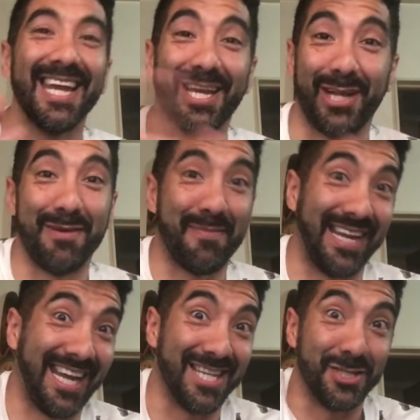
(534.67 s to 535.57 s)
no me
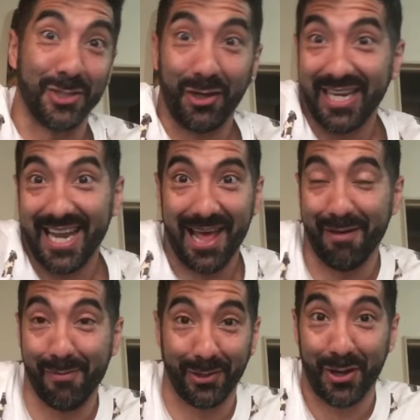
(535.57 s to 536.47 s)
aparezca el show y
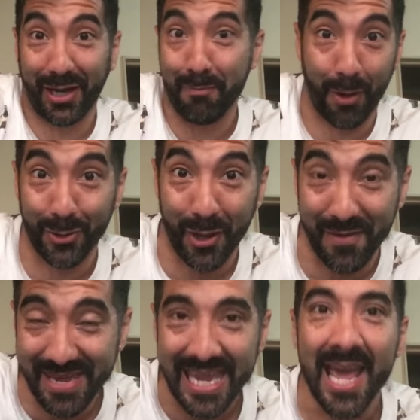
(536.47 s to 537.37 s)
nada, pues no responde de
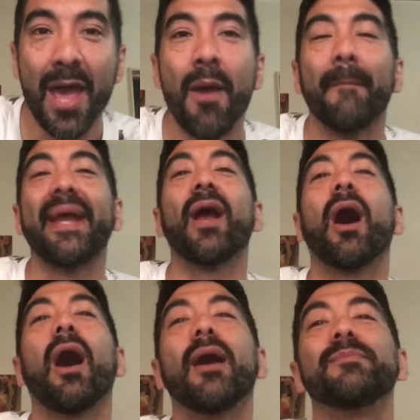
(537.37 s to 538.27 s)
mí.
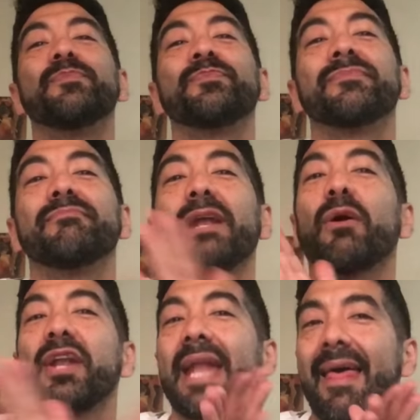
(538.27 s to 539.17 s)
Pero, mm, pero
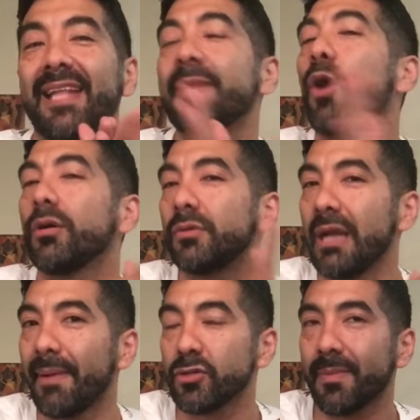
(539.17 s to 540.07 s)
vale, nada, tipo, un
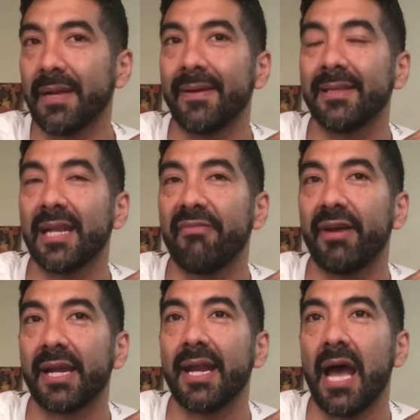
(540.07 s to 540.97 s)
aplauso para Valentina
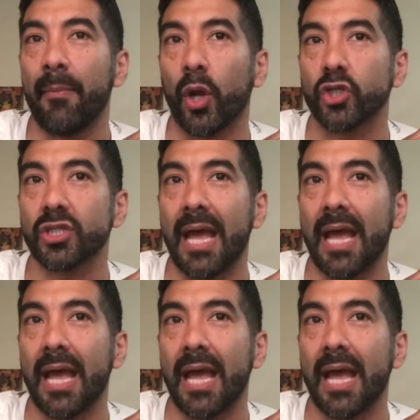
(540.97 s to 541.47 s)
Ferrer, amorosa.